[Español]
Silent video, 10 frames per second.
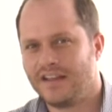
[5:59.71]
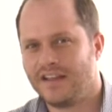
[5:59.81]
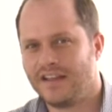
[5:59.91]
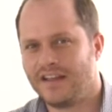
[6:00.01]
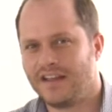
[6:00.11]

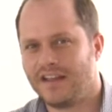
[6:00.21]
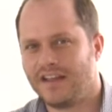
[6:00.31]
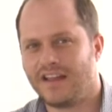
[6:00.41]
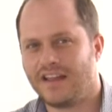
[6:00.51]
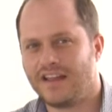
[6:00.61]

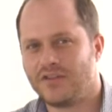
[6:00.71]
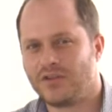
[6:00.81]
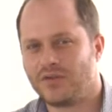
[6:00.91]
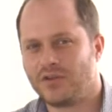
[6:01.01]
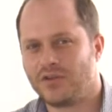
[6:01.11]
eh, y yo
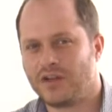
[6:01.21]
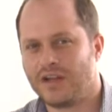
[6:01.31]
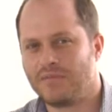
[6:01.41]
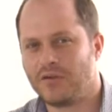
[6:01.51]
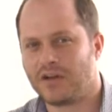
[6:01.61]
recuerdo que él
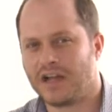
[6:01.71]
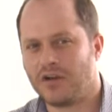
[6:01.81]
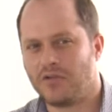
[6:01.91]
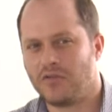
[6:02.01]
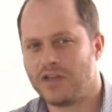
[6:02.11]
me lo
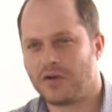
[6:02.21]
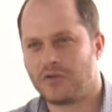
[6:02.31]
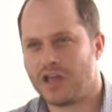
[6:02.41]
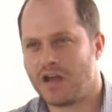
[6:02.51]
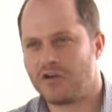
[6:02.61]
regaló ya
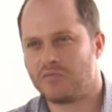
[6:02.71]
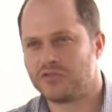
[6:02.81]
cuando llevaba como